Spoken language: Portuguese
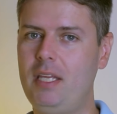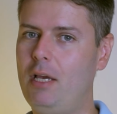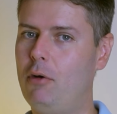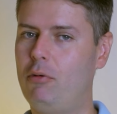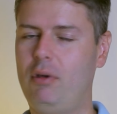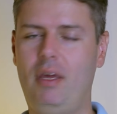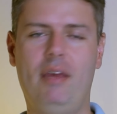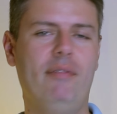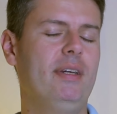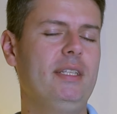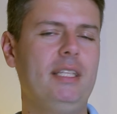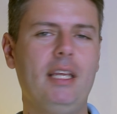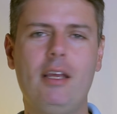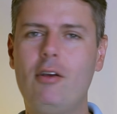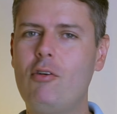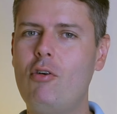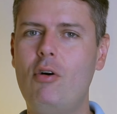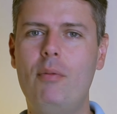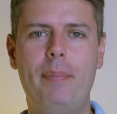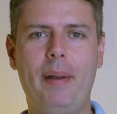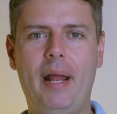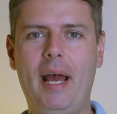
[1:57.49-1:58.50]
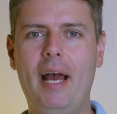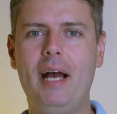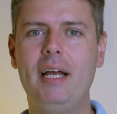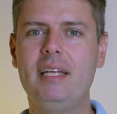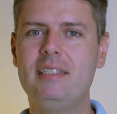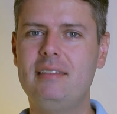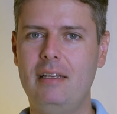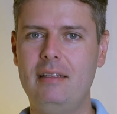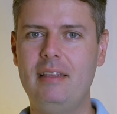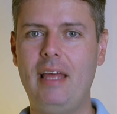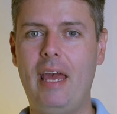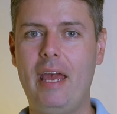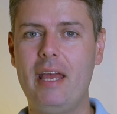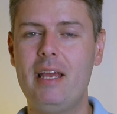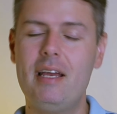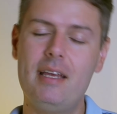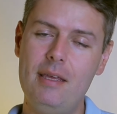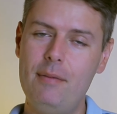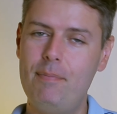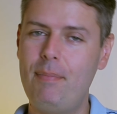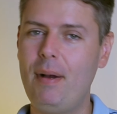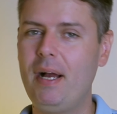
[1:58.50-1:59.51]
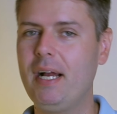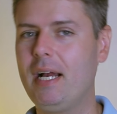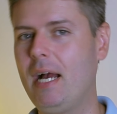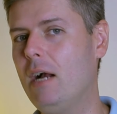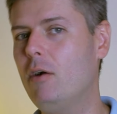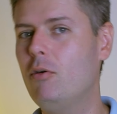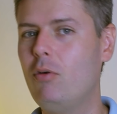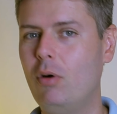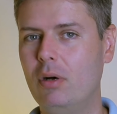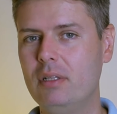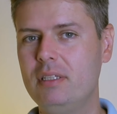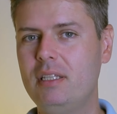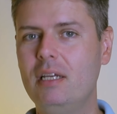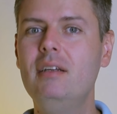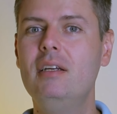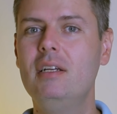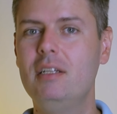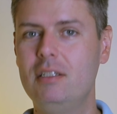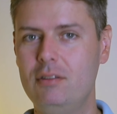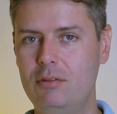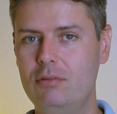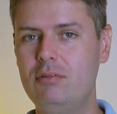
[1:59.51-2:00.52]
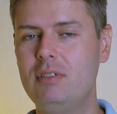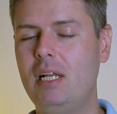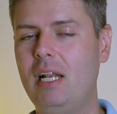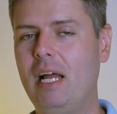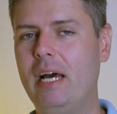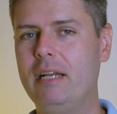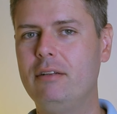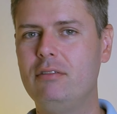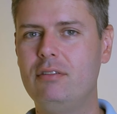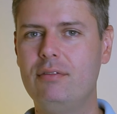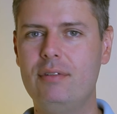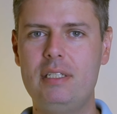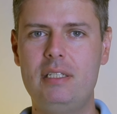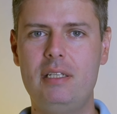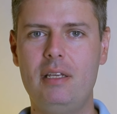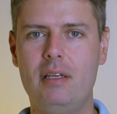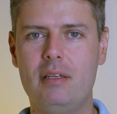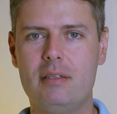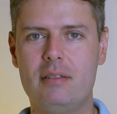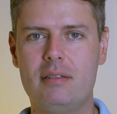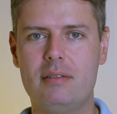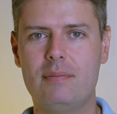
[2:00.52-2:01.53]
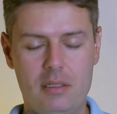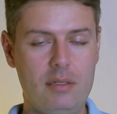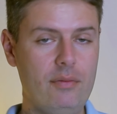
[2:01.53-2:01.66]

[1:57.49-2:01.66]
E alguém vai ter que comprar essa ideia e pagar a conta do salário de vocês.